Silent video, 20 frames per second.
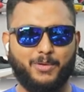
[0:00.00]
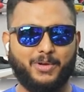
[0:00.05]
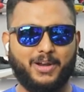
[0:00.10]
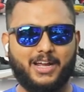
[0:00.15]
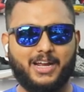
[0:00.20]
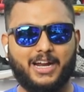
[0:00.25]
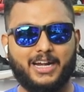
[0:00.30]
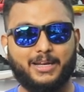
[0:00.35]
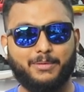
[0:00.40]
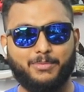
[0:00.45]
பை
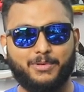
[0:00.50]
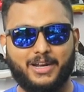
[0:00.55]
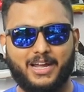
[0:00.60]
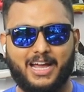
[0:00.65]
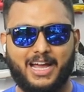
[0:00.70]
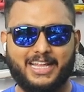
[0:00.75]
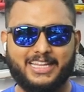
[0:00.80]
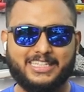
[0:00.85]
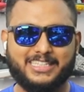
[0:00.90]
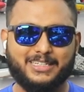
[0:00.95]
ஒன்னாக காட்ட
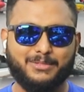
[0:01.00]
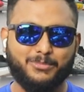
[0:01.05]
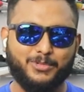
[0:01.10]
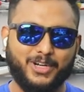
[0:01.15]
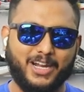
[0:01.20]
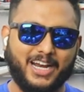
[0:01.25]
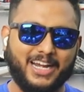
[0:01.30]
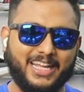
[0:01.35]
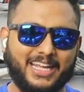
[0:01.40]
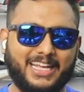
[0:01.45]
போகிறேன் அதுக்கு
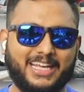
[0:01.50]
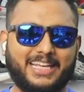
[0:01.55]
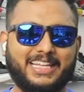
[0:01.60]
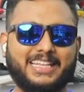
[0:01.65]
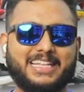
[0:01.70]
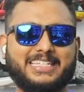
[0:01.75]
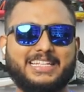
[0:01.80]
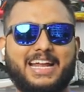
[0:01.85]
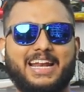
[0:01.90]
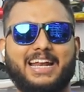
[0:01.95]
முன்னாடி
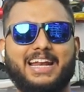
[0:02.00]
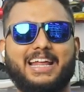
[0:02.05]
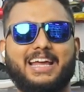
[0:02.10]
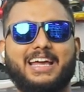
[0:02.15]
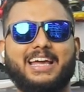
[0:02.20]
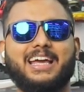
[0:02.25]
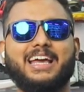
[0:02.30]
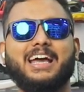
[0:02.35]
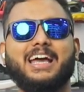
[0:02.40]
இந்த சேனலை